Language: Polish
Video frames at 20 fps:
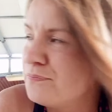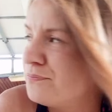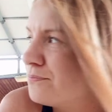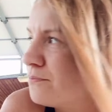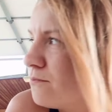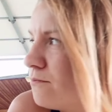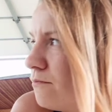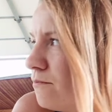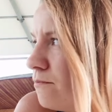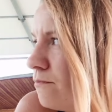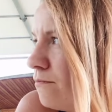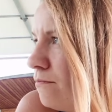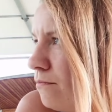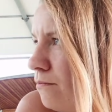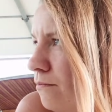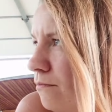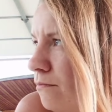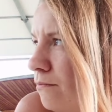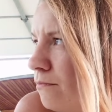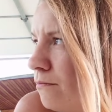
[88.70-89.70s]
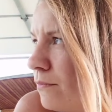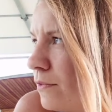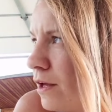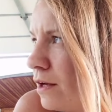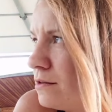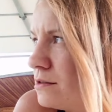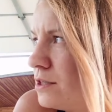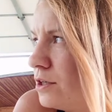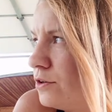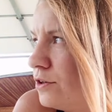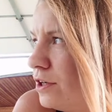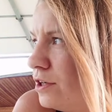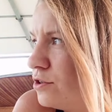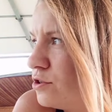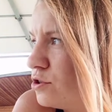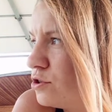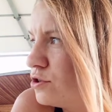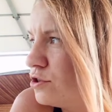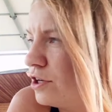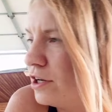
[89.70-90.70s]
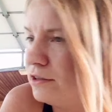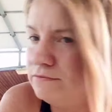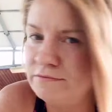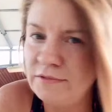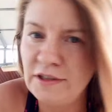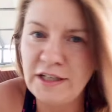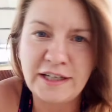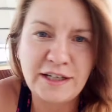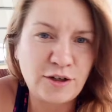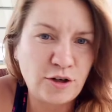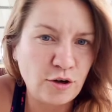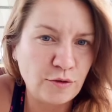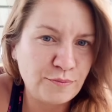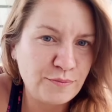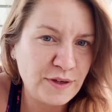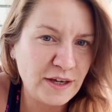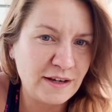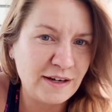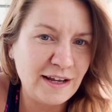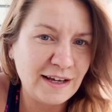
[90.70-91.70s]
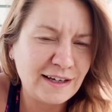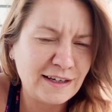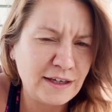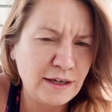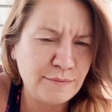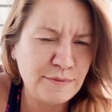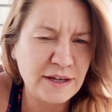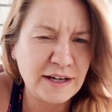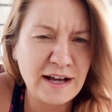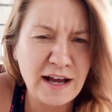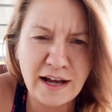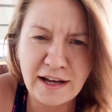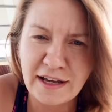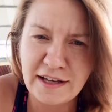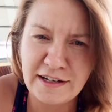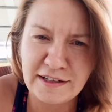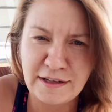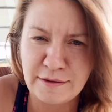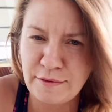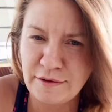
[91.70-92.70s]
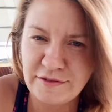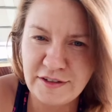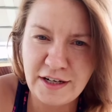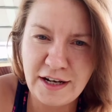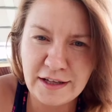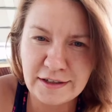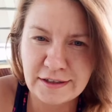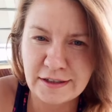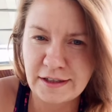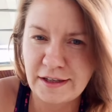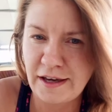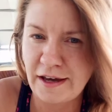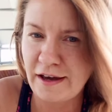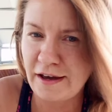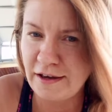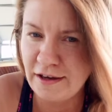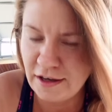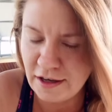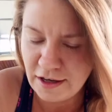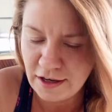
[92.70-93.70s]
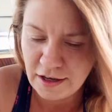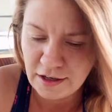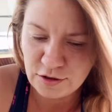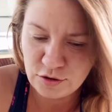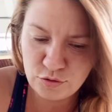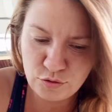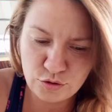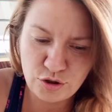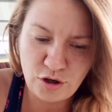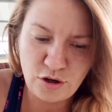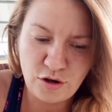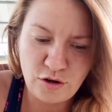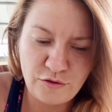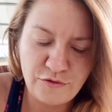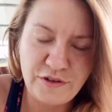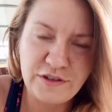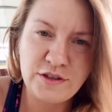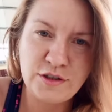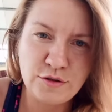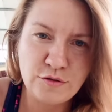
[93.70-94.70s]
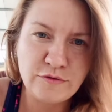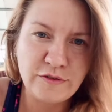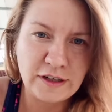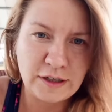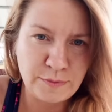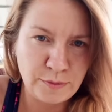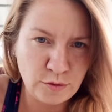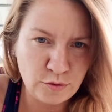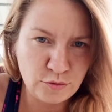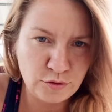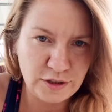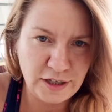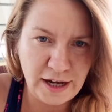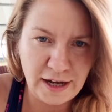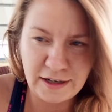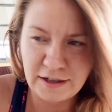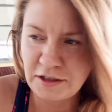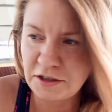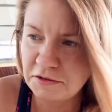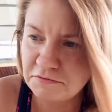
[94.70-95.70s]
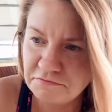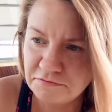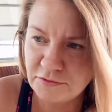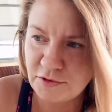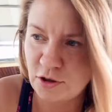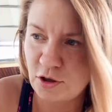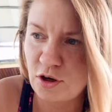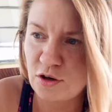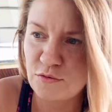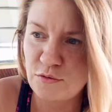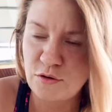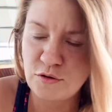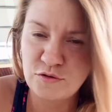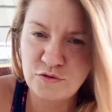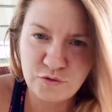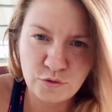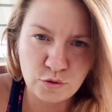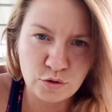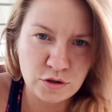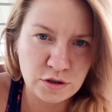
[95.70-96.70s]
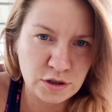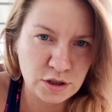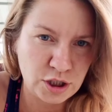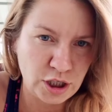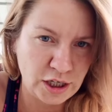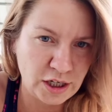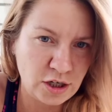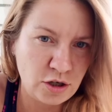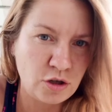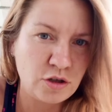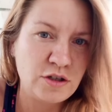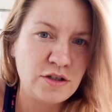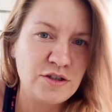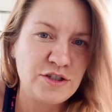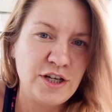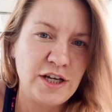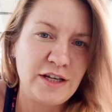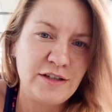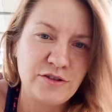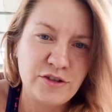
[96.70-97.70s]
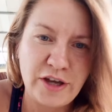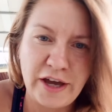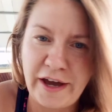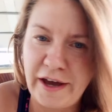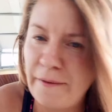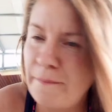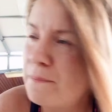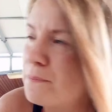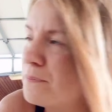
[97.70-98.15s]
Mm, co jeszcze? Lekko, lekkie bieganie, ale naprawdę lekkie. Dużo wędrówek po górach, około 2-3 godzin dziennie.